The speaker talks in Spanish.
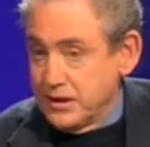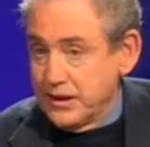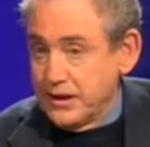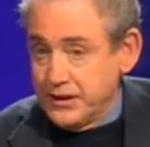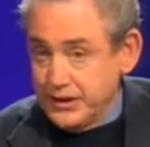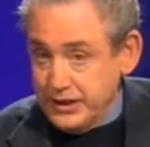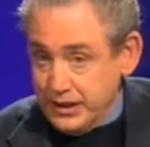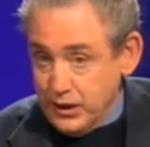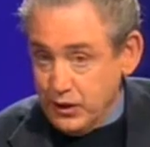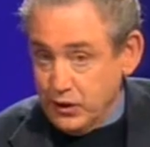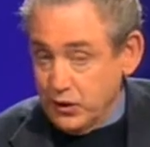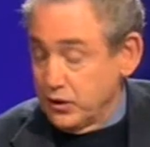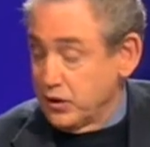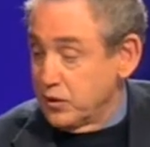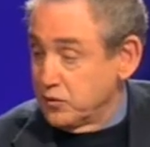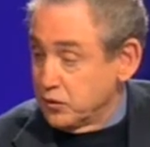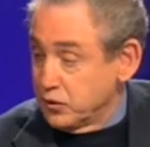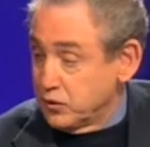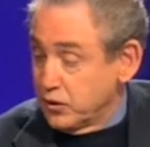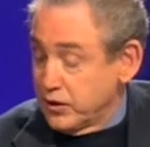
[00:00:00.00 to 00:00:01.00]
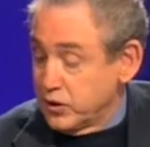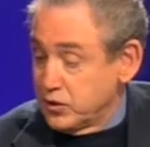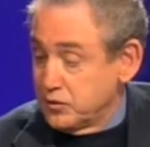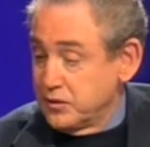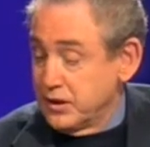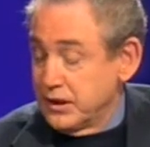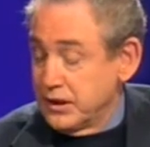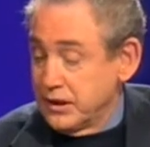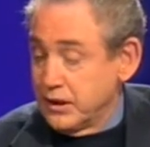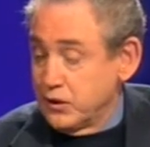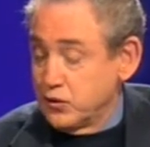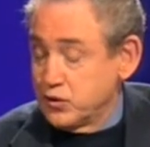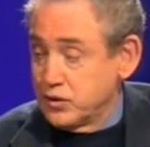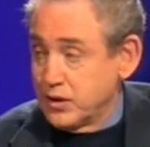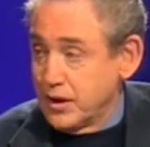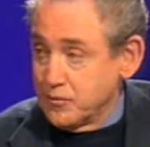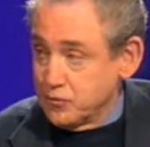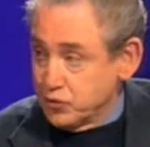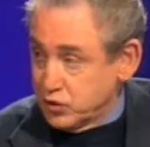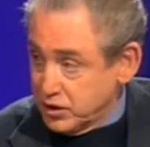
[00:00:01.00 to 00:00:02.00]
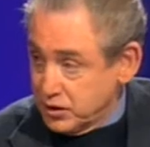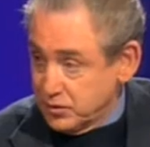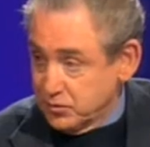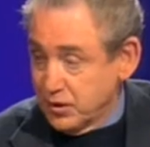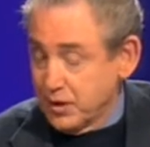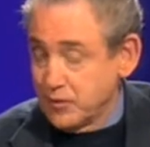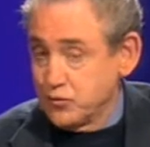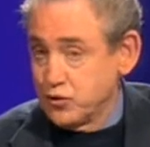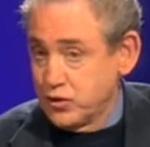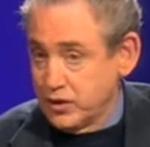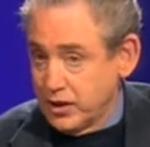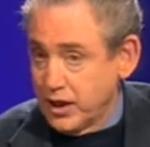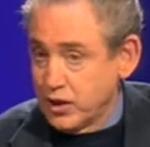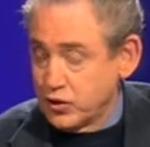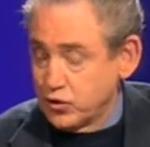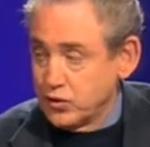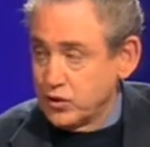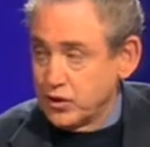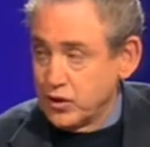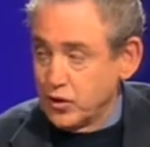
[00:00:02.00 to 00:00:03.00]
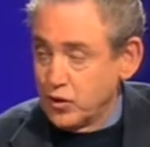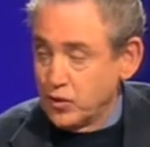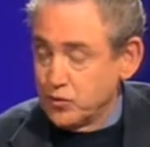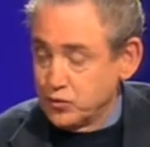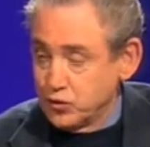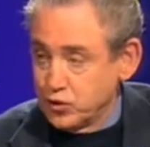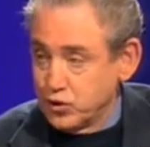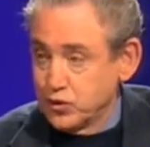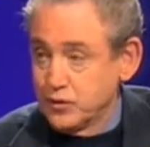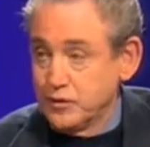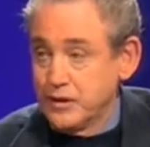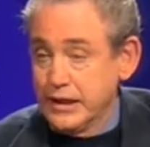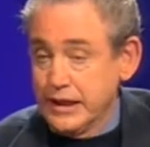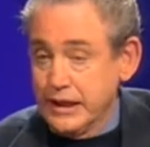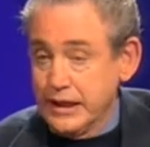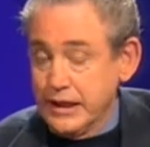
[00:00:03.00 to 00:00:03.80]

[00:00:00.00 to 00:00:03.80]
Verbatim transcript: del cine, como tú has dicho bien, le gustaba muchísimo la música, eso se dedicó mucho,